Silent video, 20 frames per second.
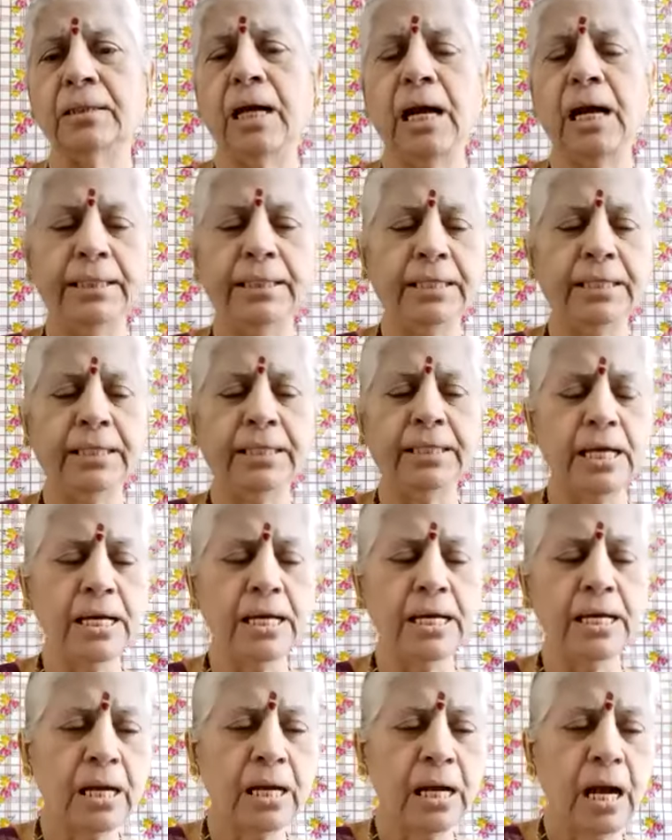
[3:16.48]
అంటే
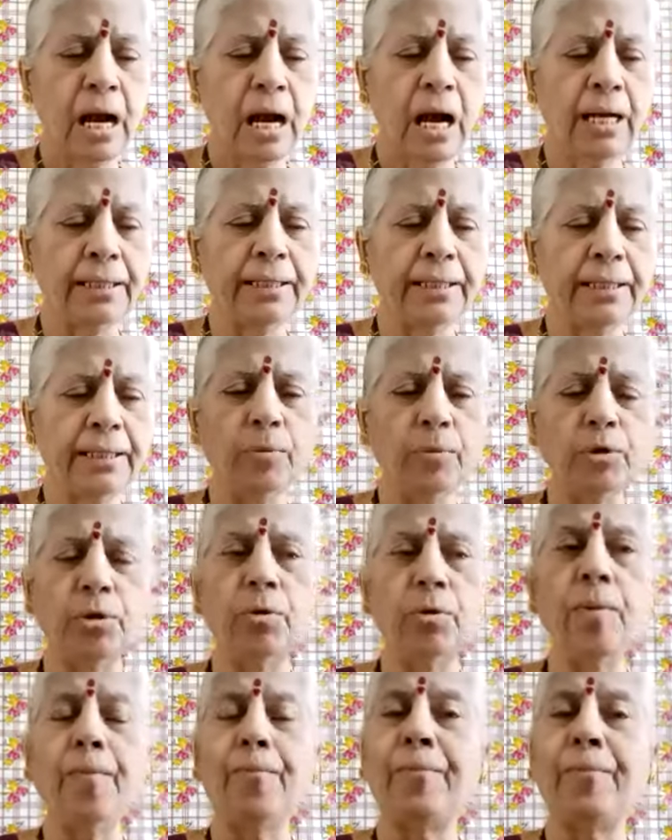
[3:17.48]
అన్నమును
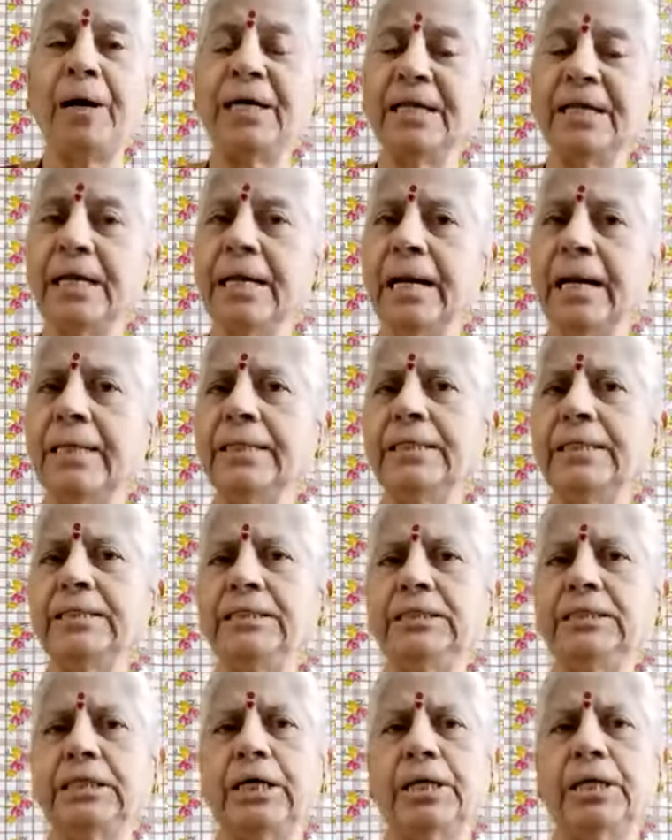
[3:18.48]

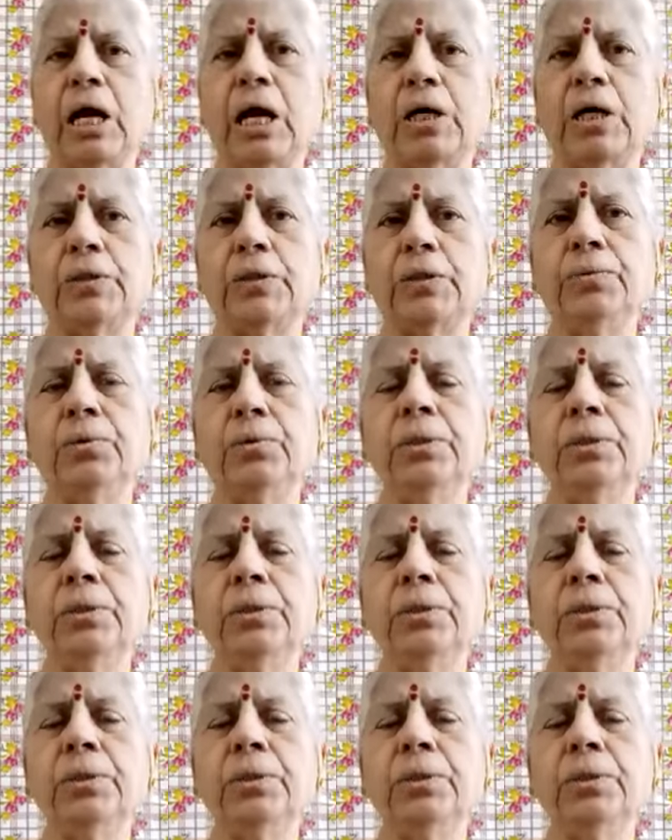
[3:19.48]
పరిహరించరాదు